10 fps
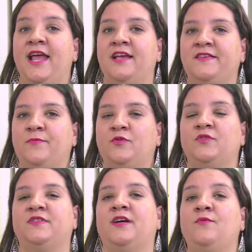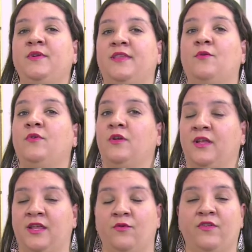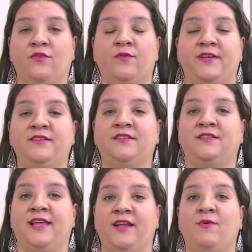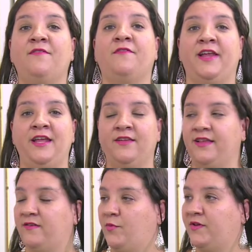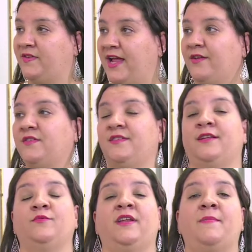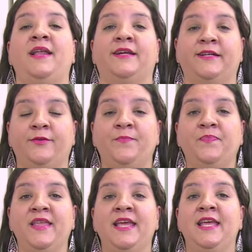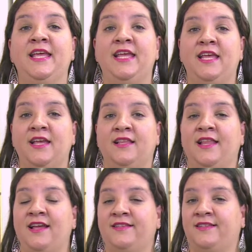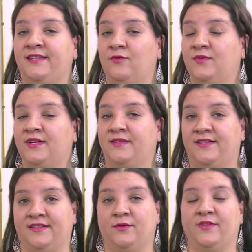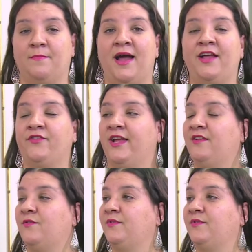Essa produção, então, em que os estudantes estarão à frente desse processo, estarão trabalhando. E nessa segunda sessão temática, eles vão